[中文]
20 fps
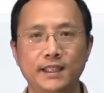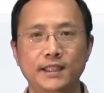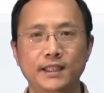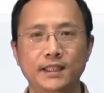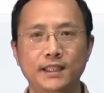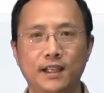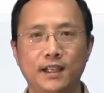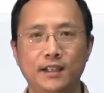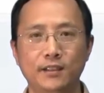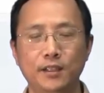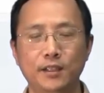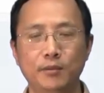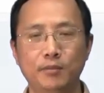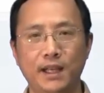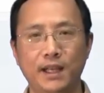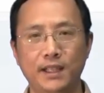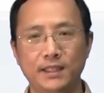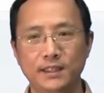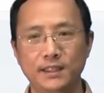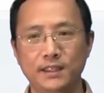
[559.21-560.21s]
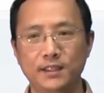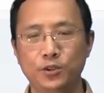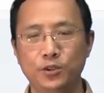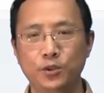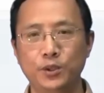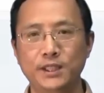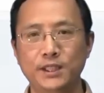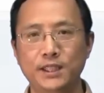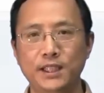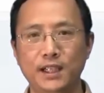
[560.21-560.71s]
然后呢，把这个对
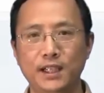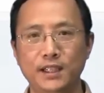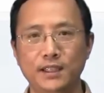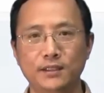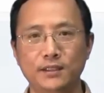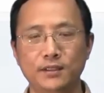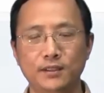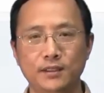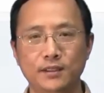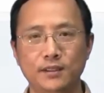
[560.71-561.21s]
象